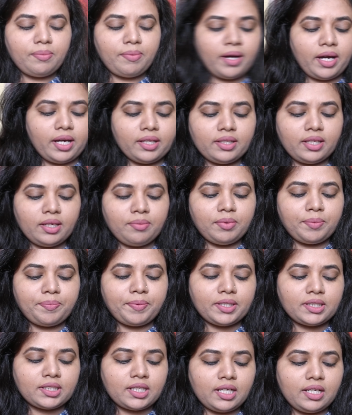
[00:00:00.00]
बाद है मेरे
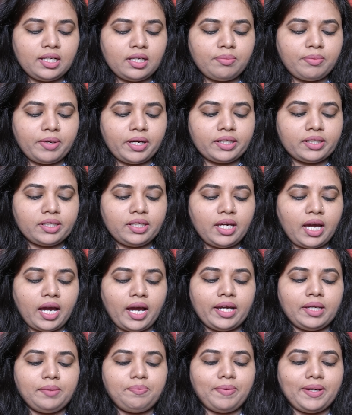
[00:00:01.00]
पास कलर बार्ड की
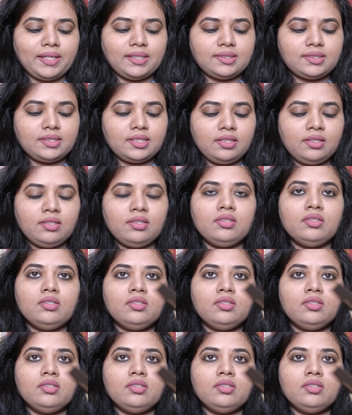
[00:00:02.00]
आई पेंसिल